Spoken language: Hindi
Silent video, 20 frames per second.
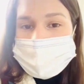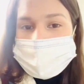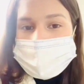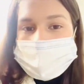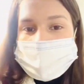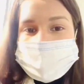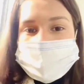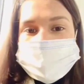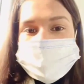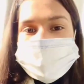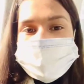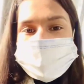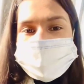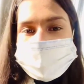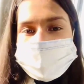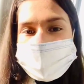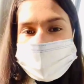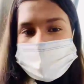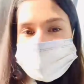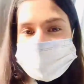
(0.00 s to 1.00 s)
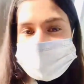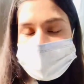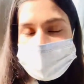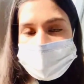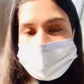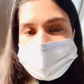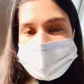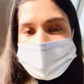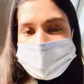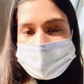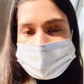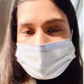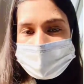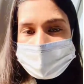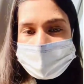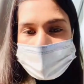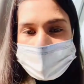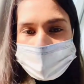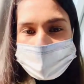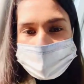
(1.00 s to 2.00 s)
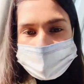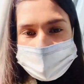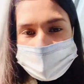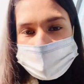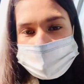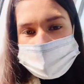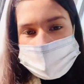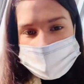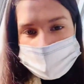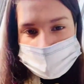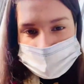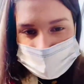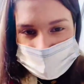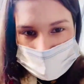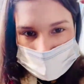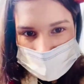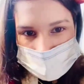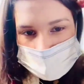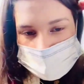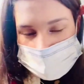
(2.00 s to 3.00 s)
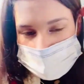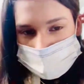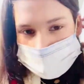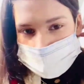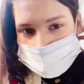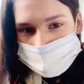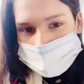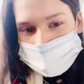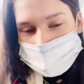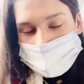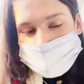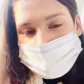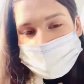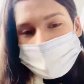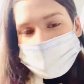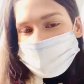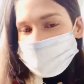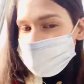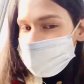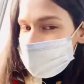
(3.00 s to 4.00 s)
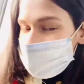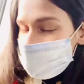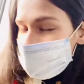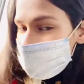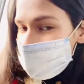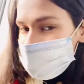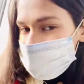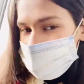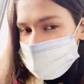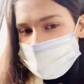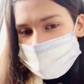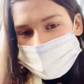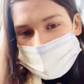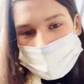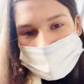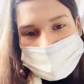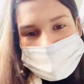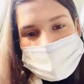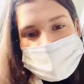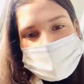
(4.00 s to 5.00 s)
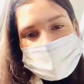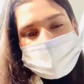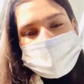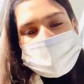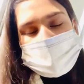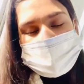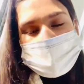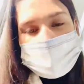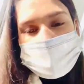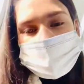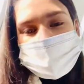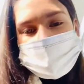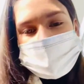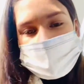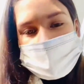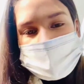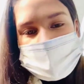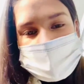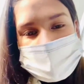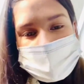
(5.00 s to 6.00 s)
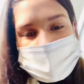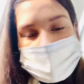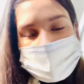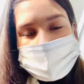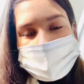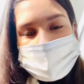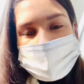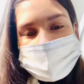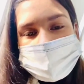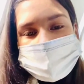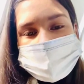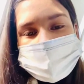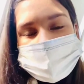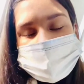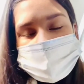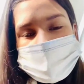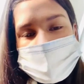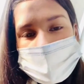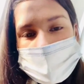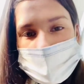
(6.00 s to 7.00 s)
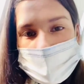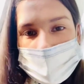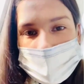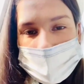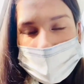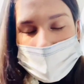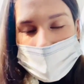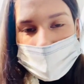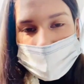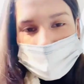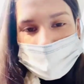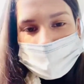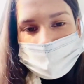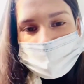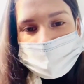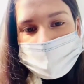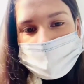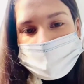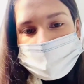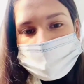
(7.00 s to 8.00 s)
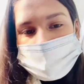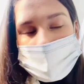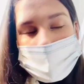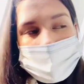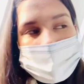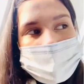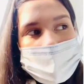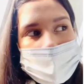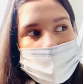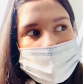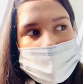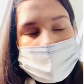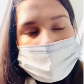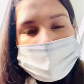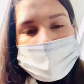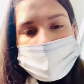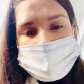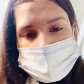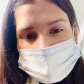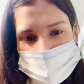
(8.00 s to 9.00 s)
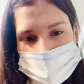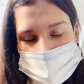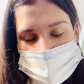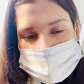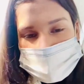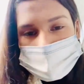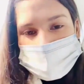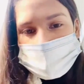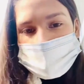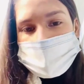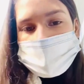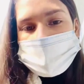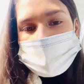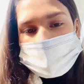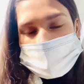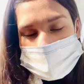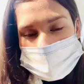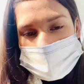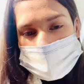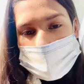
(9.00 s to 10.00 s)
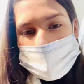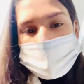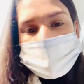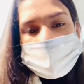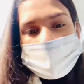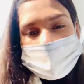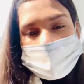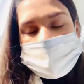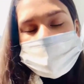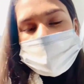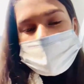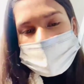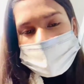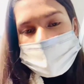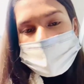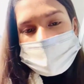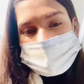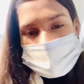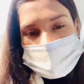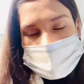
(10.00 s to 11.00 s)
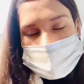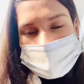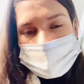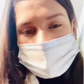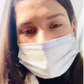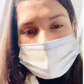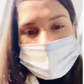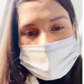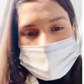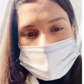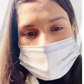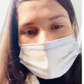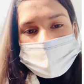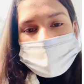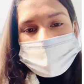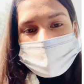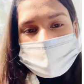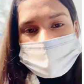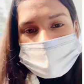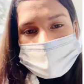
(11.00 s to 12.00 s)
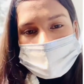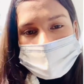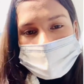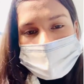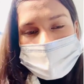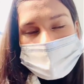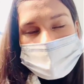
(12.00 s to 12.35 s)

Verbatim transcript: गाइस तो आज क्या हुआ कि हम पहले जा रहे थे सेलेक सिटी लेकिन मेरी सिस्टर की वजह से मुझे प्लान चेंज करना पड़ा और अब वहाँ पर भी कुछ इसने बोला कुछ आउटलेट्स हैं अच्छे क्लोथ्स के